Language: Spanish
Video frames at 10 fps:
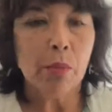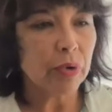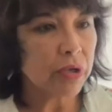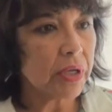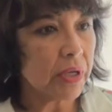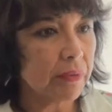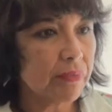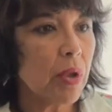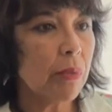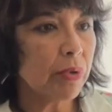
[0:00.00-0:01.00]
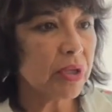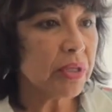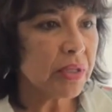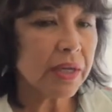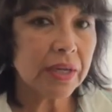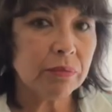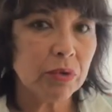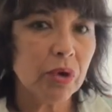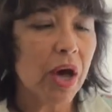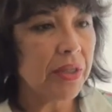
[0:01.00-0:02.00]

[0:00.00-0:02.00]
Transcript: ¿Por qué? Porque este gremio